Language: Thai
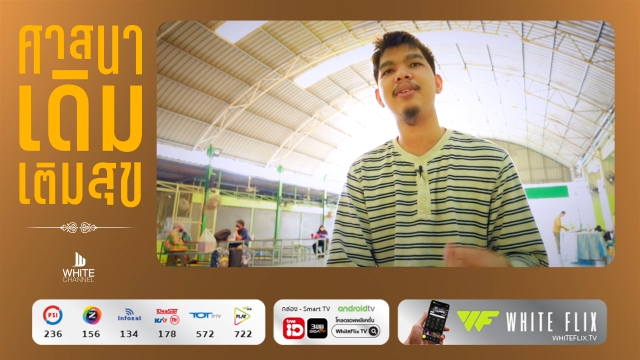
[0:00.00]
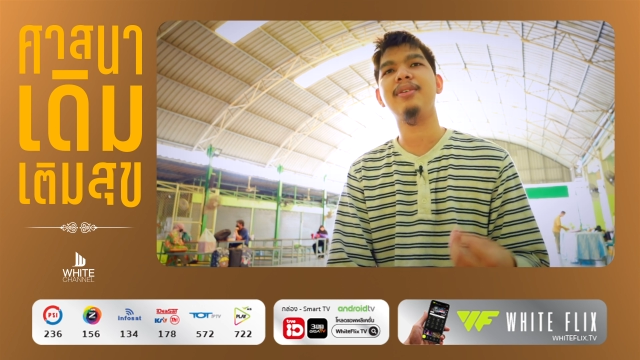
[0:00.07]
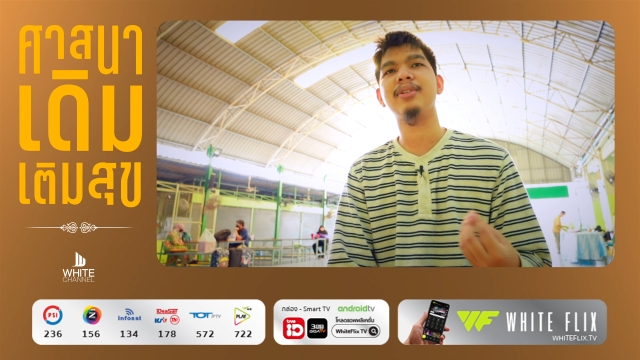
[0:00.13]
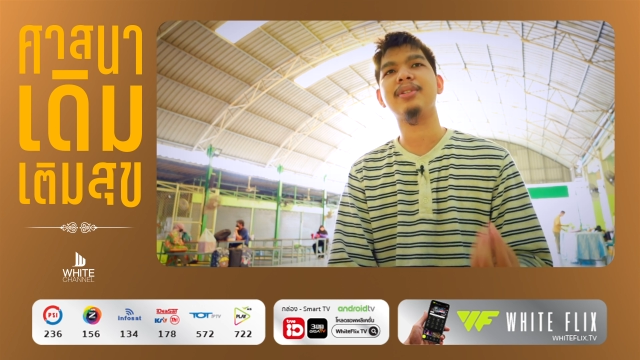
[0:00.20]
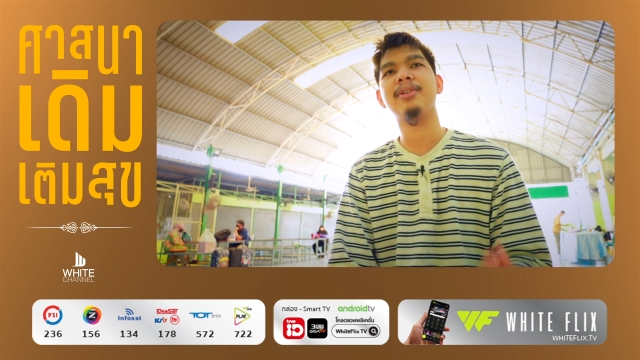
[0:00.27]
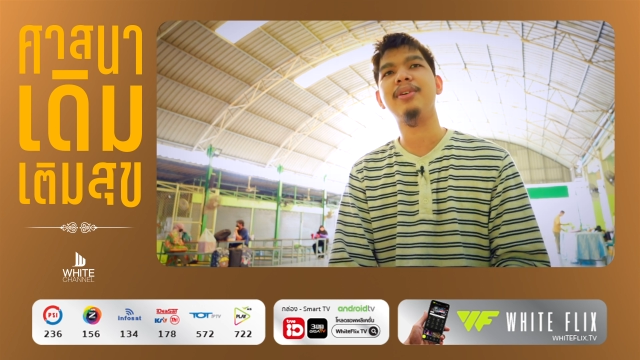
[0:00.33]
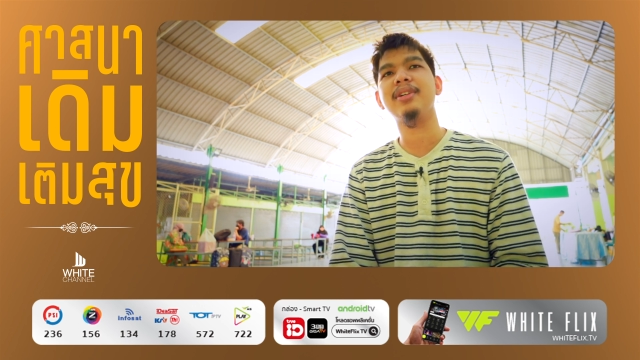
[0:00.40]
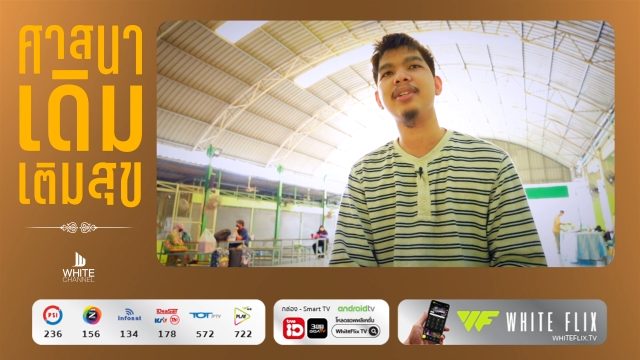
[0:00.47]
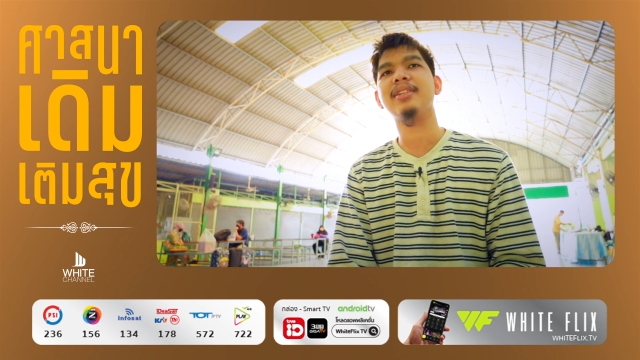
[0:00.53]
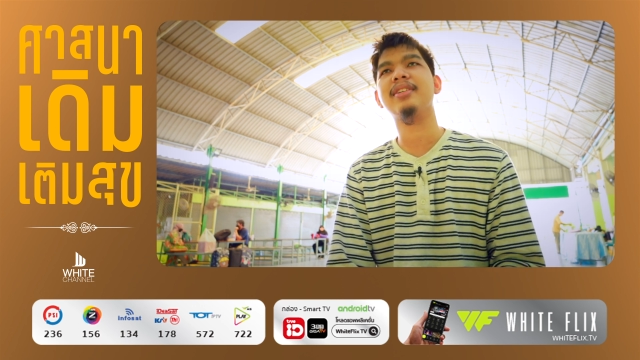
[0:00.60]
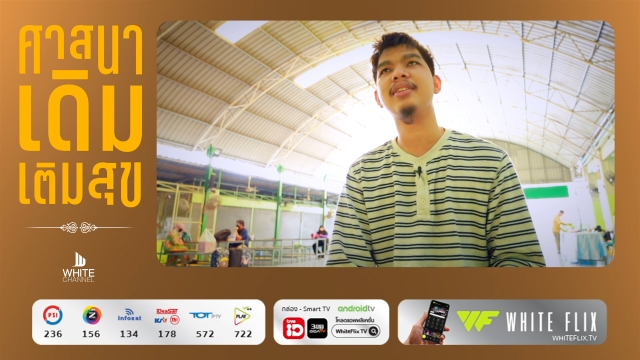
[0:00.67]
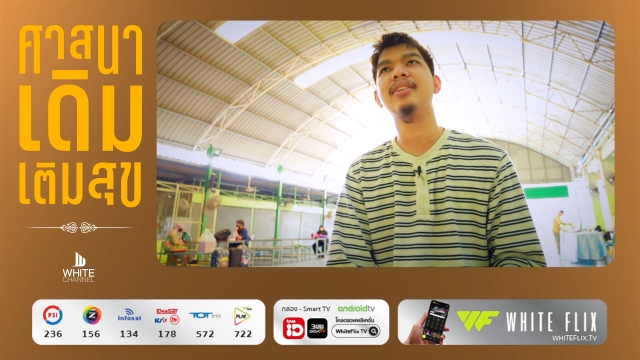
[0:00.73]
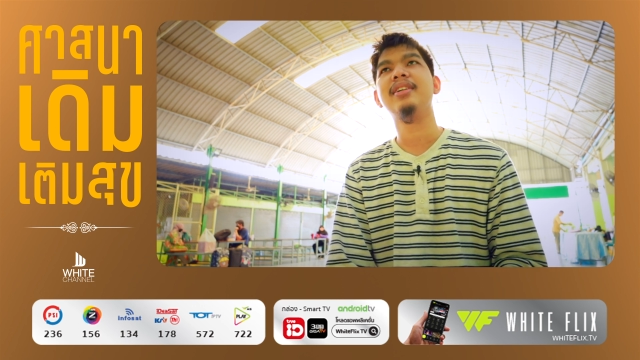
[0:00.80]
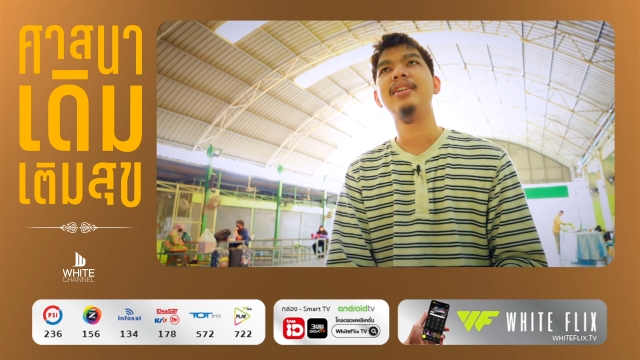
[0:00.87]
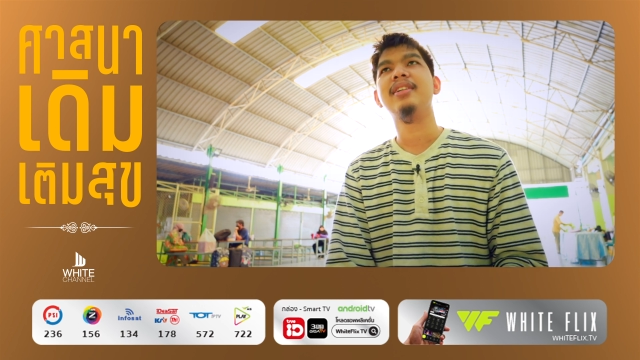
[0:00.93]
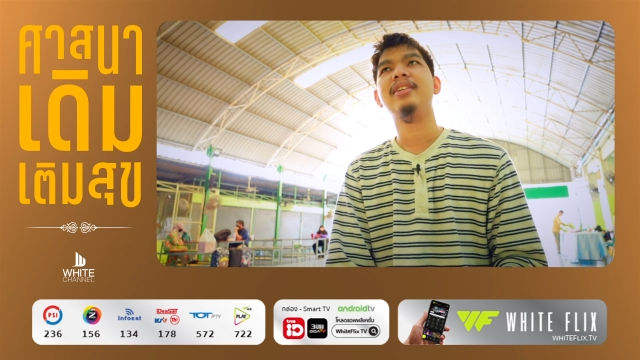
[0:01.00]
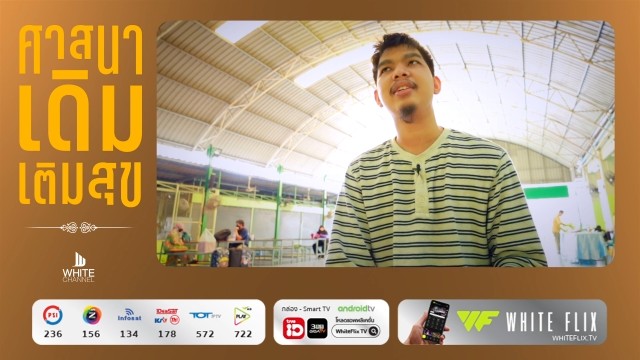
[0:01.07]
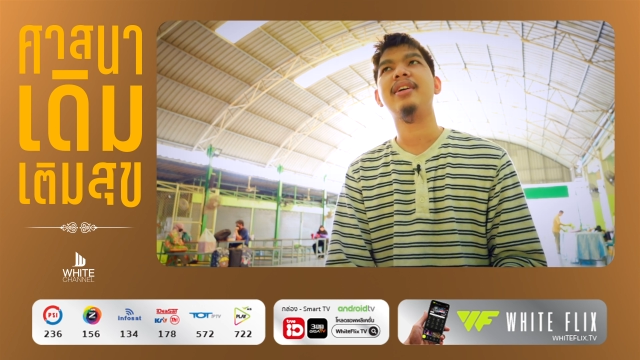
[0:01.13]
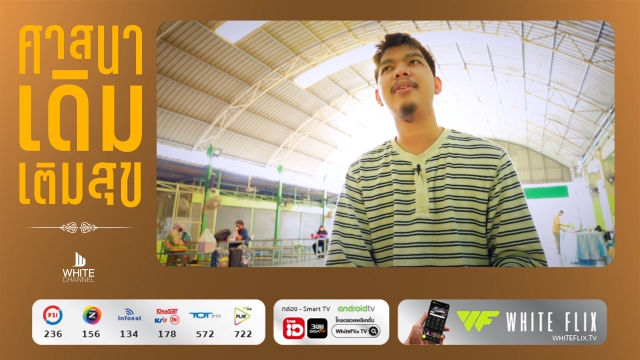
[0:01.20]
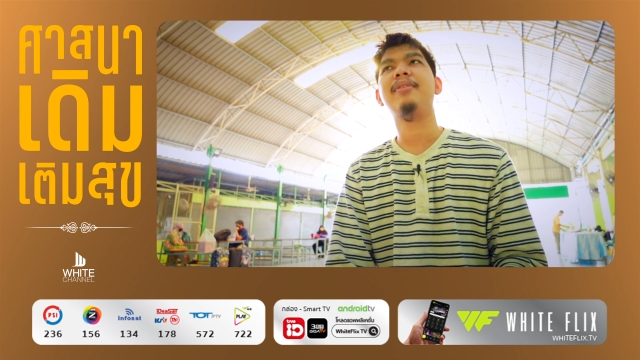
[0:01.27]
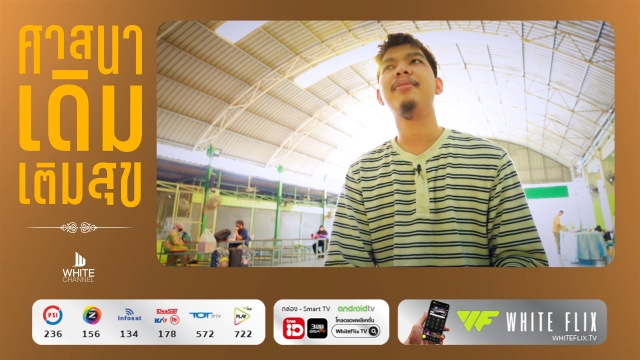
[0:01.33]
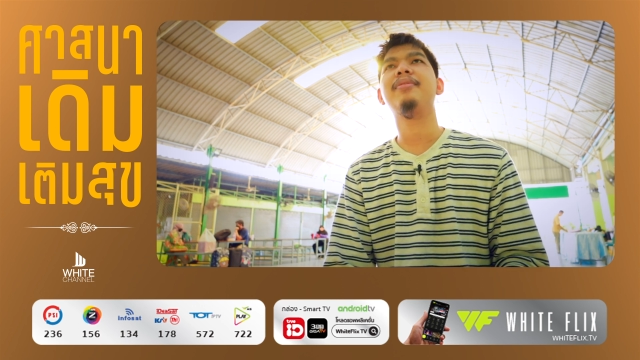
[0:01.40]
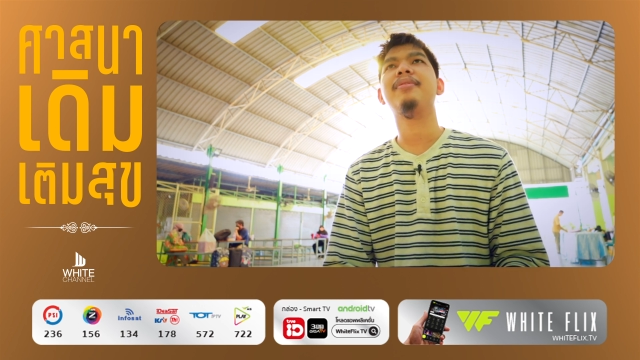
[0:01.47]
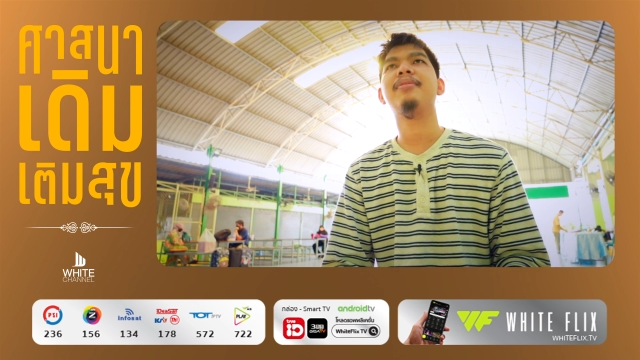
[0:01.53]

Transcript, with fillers: อดทนแล้ว